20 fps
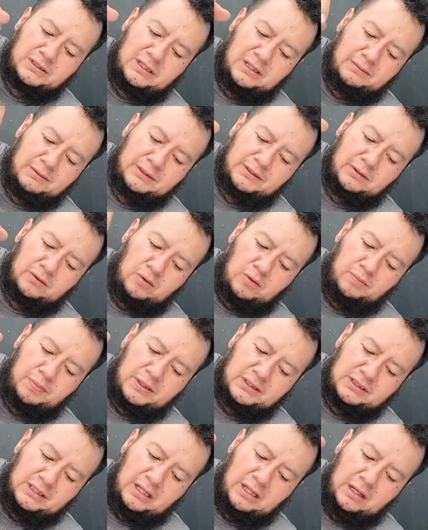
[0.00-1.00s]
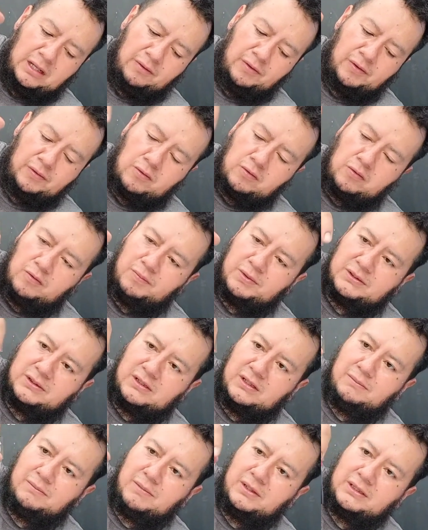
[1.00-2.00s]
llaves, no ocupas nada, lo único que ocupas
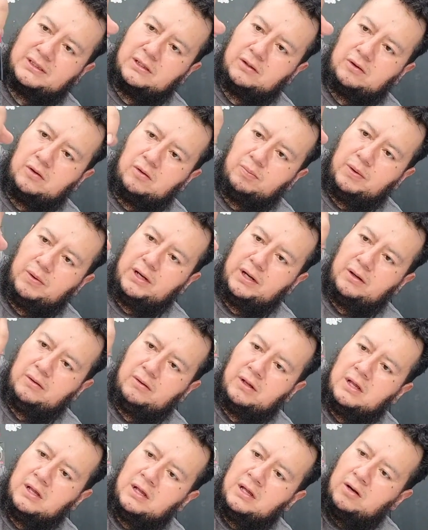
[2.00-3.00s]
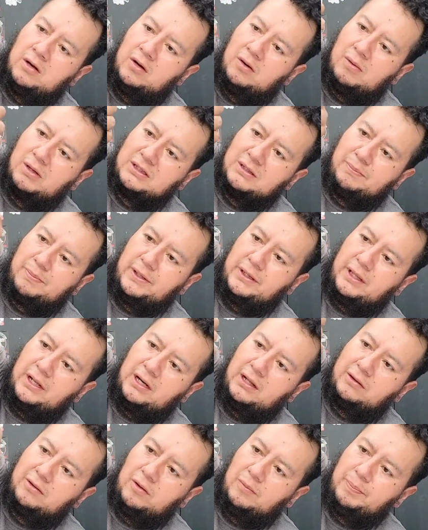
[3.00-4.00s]
nada más es acoplarlo. Lo vas a apretar
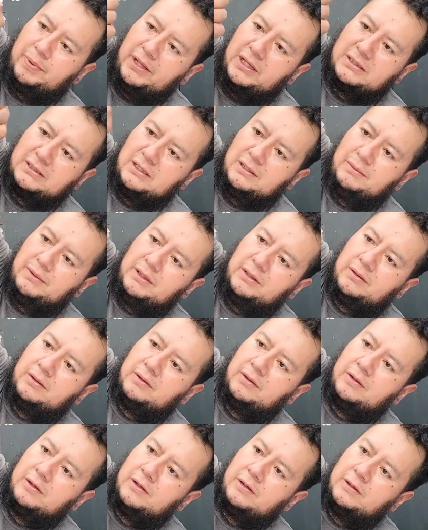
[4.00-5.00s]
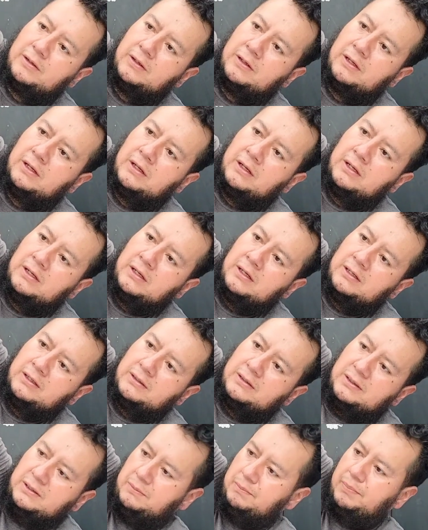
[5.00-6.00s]
al tope, ya saben,
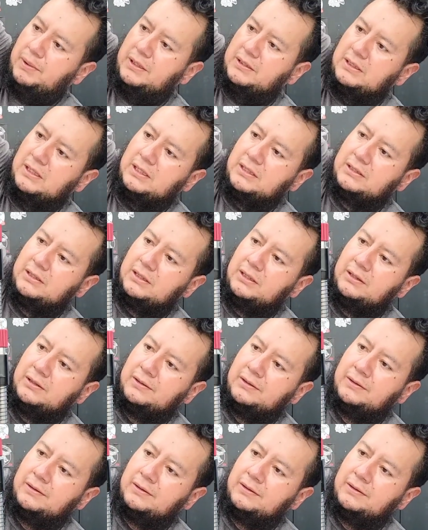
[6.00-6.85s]
sin pasarse.